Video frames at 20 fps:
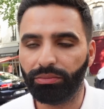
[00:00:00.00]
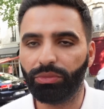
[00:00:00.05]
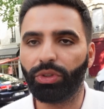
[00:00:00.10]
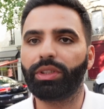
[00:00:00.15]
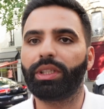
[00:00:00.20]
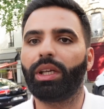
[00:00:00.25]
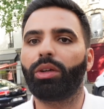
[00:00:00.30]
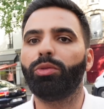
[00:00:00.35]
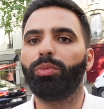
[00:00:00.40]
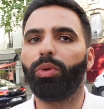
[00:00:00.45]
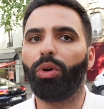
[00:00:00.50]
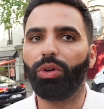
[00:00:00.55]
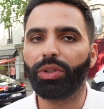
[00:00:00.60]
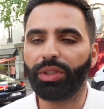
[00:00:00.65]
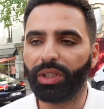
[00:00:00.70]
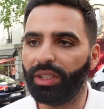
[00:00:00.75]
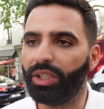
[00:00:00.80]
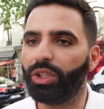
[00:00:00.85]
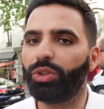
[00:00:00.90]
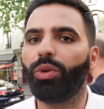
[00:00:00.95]
Donc ça comprend,
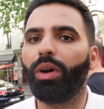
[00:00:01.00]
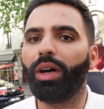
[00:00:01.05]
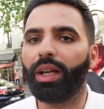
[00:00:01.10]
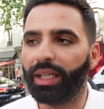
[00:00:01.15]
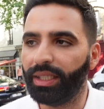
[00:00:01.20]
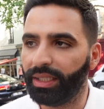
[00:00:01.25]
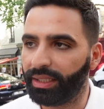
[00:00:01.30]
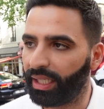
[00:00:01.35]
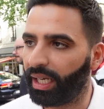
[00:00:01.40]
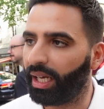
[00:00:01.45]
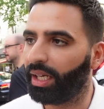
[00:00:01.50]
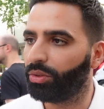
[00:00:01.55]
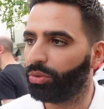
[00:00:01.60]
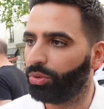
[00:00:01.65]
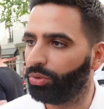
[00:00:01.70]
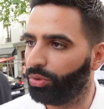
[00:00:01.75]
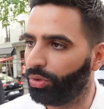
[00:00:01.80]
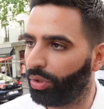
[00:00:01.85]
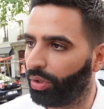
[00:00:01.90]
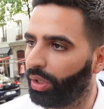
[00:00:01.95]
aussi l'histoire, la
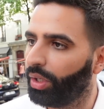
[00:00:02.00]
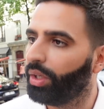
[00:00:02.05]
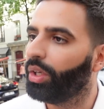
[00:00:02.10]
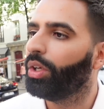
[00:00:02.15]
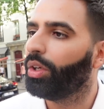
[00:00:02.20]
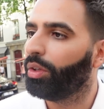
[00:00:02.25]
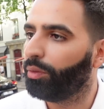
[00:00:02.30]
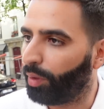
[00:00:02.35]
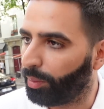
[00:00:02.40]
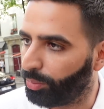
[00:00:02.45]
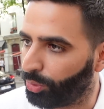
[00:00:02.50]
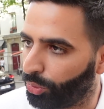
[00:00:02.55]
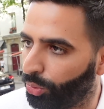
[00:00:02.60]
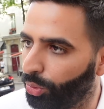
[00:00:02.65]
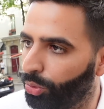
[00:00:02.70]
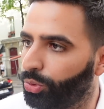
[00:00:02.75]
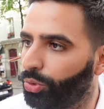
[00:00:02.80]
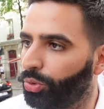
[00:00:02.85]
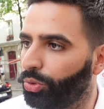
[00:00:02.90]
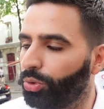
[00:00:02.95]
littérature, forme de
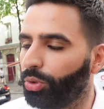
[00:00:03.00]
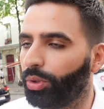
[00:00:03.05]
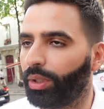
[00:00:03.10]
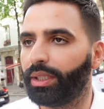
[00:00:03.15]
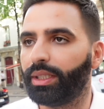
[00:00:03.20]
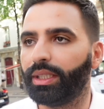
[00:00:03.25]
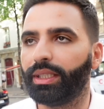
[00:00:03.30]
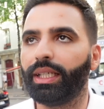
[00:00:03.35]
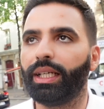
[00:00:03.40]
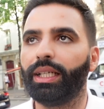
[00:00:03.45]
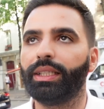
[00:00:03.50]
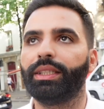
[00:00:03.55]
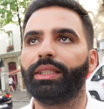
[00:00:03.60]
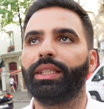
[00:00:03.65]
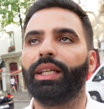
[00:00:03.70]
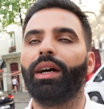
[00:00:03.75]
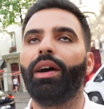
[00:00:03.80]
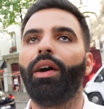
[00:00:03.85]
culture, etc. etc.